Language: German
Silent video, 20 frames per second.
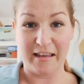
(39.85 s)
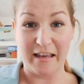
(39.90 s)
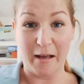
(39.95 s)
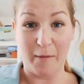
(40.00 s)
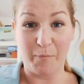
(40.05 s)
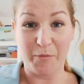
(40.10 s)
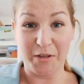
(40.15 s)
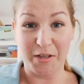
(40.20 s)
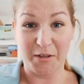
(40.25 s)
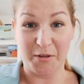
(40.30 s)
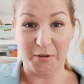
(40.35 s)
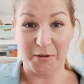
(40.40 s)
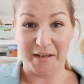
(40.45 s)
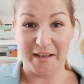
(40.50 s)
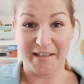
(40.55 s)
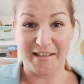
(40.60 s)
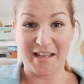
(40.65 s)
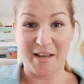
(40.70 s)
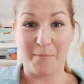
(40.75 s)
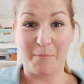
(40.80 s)
Ihr habt euch doch
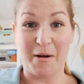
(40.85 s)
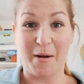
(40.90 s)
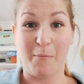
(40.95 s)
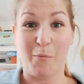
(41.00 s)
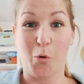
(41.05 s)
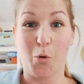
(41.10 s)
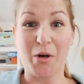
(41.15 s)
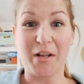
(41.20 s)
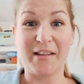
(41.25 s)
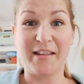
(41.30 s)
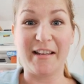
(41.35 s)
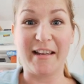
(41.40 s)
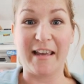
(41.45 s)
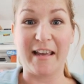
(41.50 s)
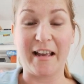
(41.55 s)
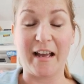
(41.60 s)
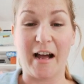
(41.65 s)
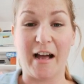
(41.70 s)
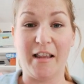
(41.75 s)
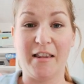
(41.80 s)
erst ein paar Monate
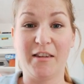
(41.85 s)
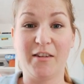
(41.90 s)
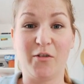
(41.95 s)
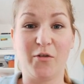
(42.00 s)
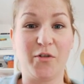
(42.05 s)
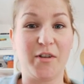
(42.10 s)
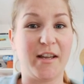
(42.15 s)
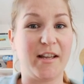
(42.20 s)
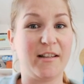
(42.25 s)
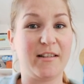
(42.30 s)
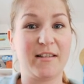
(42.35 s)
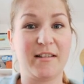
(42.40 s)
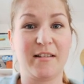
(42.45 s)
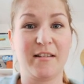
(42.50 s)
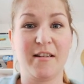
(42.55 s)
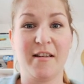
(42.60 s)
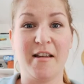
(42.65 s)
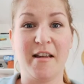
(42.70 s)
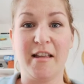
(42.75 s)
gekannt und jetzt